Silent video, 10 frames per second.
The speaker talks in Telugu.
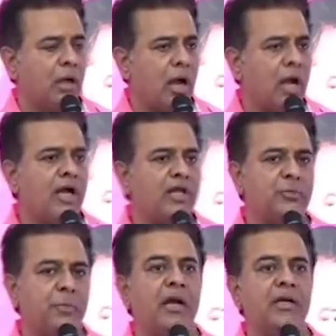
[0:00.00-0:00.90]

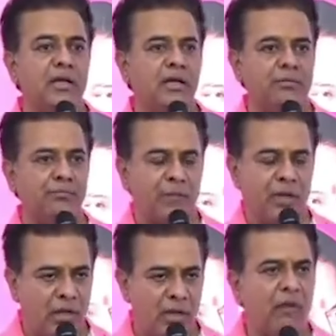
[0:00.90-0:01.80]
కాంగ్రెస్ పార్టీ
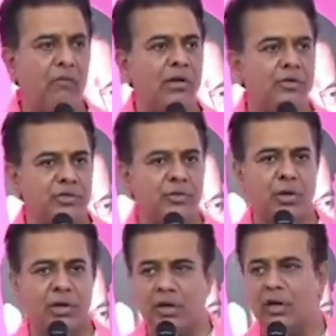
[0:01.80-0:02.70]
ఇవాళ వాళ్ళు
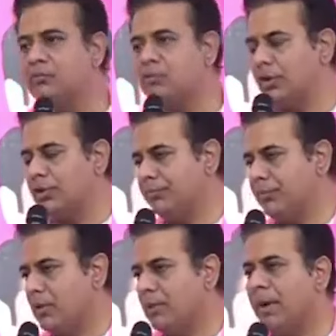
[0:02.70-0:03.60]
తీసుకున్న నిర్ణయంతో
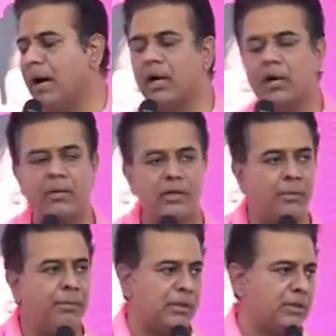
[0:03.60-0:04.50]
పార్లమెంట్
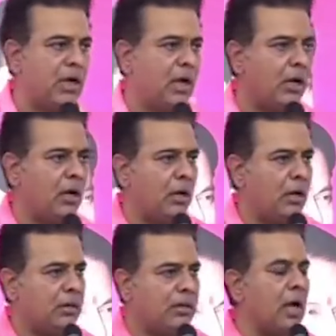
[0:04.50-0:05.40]
అభ్యర్థిగా
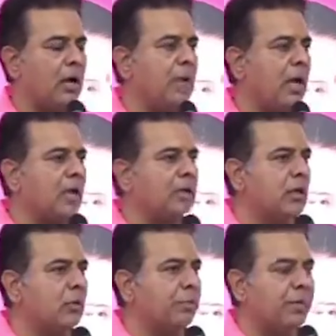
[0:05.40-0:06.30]
దానం
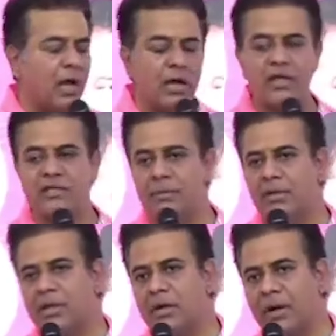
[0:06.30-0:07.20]
నాగేందర్ ను కాంగ్రెస్
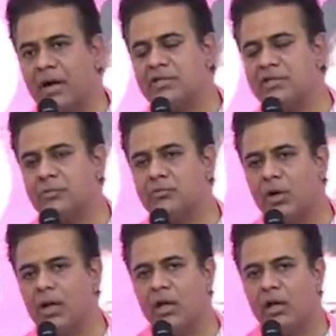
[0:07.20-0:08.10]
అభ్యర్థిగా
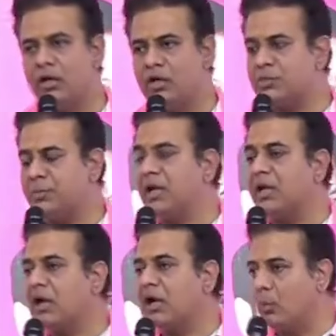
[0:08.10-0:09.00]
ప్రకటించడంతోనే
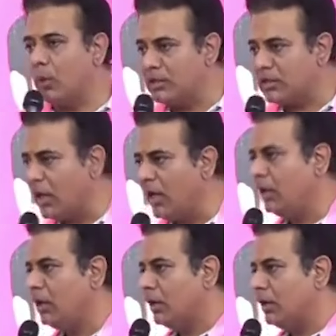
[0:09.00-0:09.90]
స్పీకర్ గారు వెంటనే
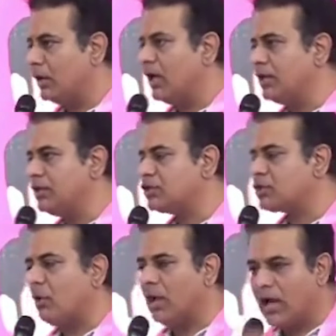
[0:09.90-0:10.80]
నిర్ణయం
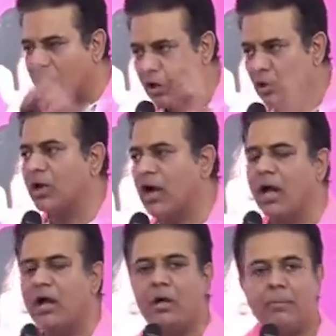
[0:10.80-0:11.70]
తీసుకోవాలి అనర్హుడుగా
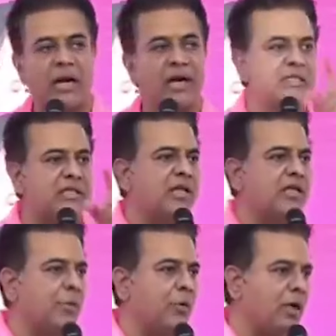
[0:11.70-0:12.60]

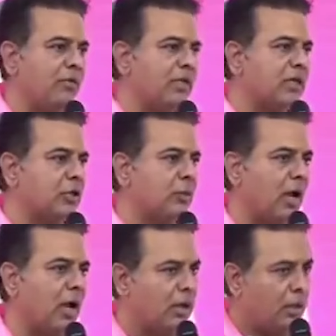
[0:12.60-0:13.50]
ప్రకటించాలని చెప్పి కూడా ఈ వేదిక
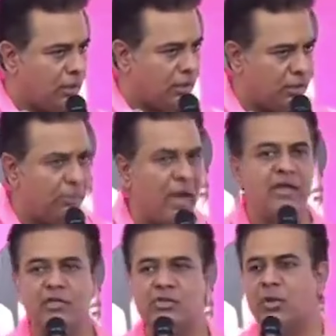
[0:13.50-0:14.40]
ద్వారా నేను
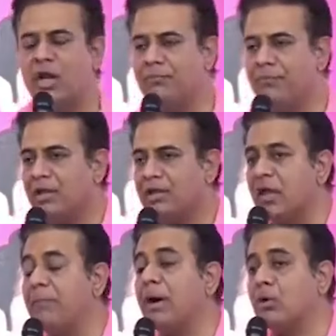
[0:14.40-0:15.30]
డిమాండ్ చేస్తున్నా
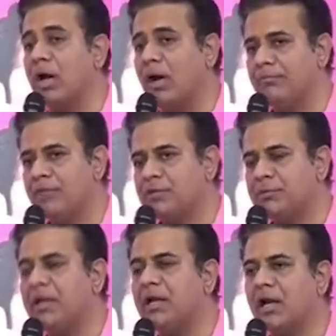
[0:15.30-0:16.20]
తప్పకుండా
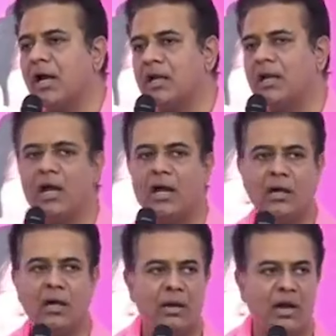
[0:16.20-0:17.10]
స్పీకర్ గారి
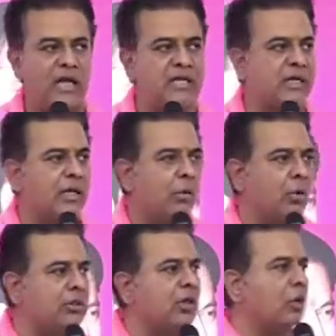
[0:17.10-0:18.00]
రాజకీయ
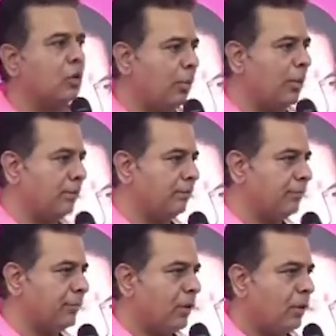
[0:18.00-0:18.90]
ఒత్తిళ్లకు లోబడి
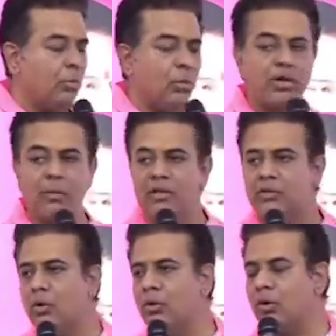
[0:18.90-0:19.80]

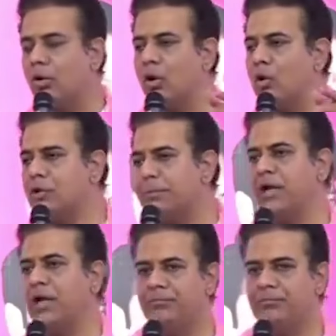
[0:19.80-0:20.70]
ముఖ్యమంత్రి ఇంకొకలో
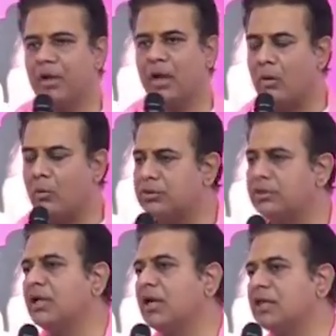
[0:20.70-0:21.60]
చెప్తే ఆ
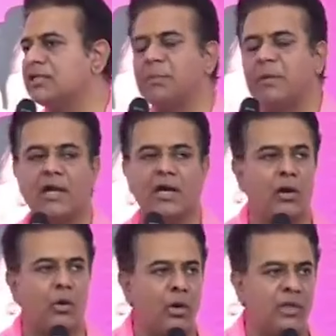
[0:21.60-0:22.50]
ఒత్తిడి కనుక స్పీకర్
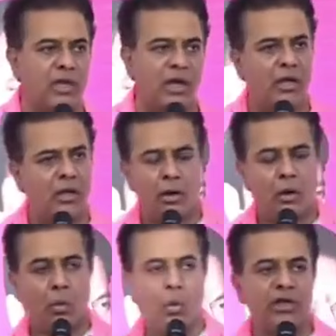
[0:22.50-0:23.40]
గారు లోనైతే
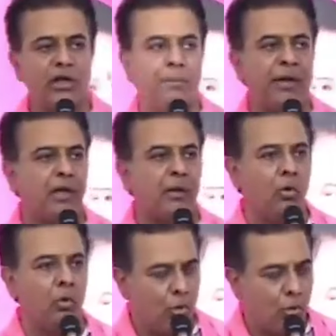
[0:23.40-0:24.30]

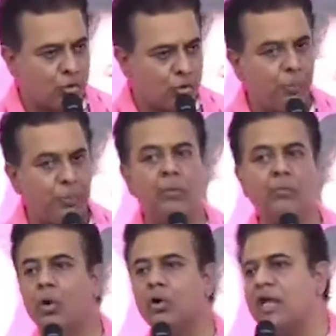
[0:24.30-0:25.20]
వదిలిపెట్టము
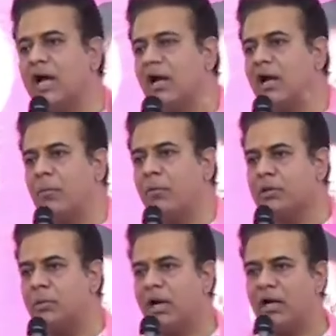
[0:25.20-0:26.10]
సుప్రీంకోర్టు దాకానన్న
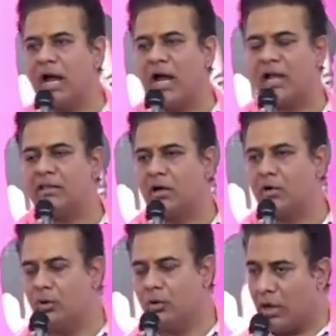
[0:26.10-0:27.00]
పోతాం కానీ
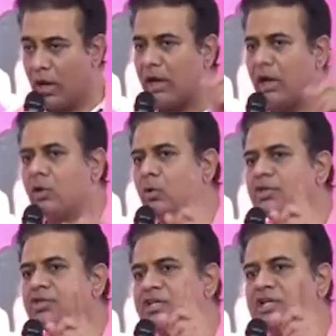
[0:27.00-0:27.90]
నాగేందర్ను
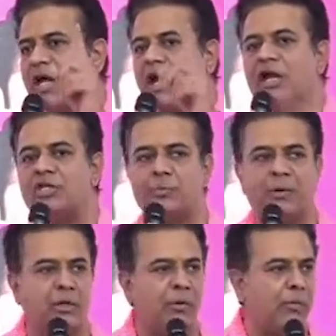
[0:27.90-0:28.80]
అనర్హుడిని చేసేదాకా
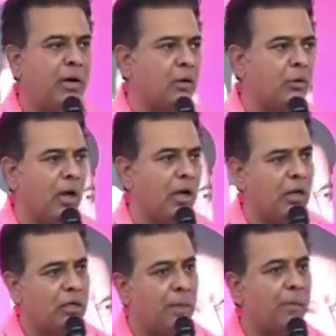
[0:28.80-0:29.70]
ఇడిచిపెట్టమనే మాట కూడా
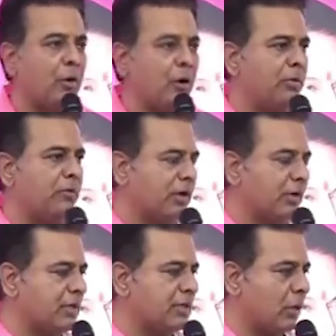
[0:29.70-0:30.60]
తప్పకుండా మీకు
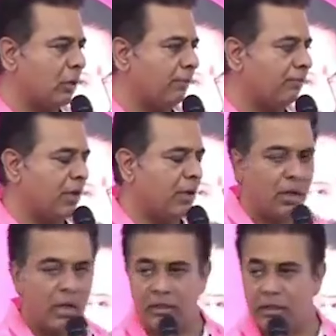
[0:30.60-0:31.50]
విజ్ఞప్తి చేస్తా
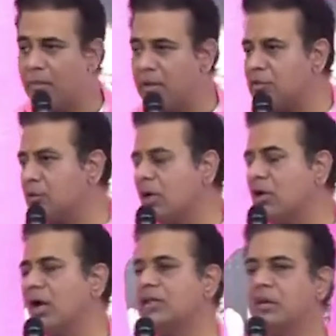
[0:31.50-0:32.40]
అందుకే మా
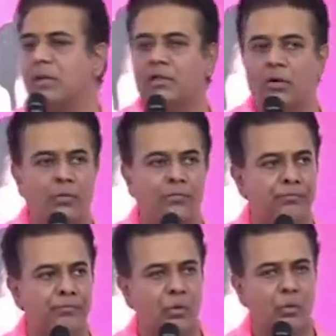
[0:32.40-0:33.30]
సోదరులు ఖైరతాబాద్ లో
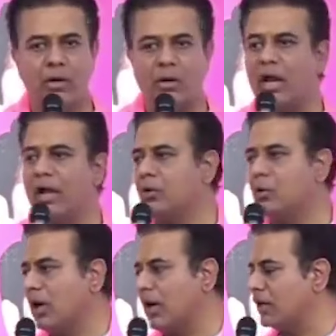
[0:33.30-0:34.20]
ఉండే
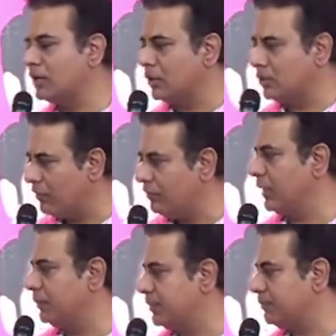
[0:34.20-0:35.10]
నాయకులు కార్యకర్తలకు ఉన్న
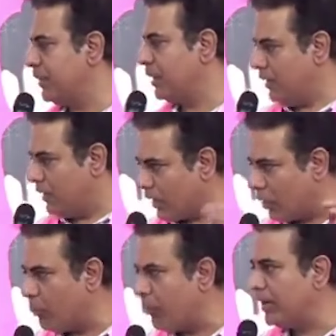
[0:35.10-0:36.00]
విజ్ఞప్తి ఇక్కడ
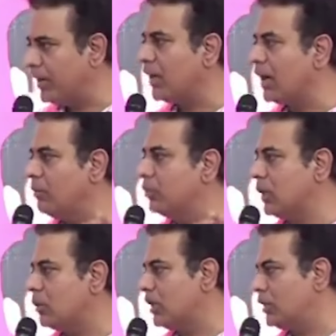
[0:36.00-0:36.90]
ఉప ఎన్నిక
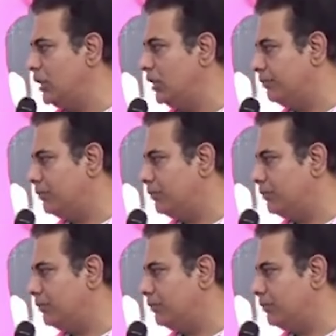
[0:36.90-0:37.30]
రాబోతా ఉన్నది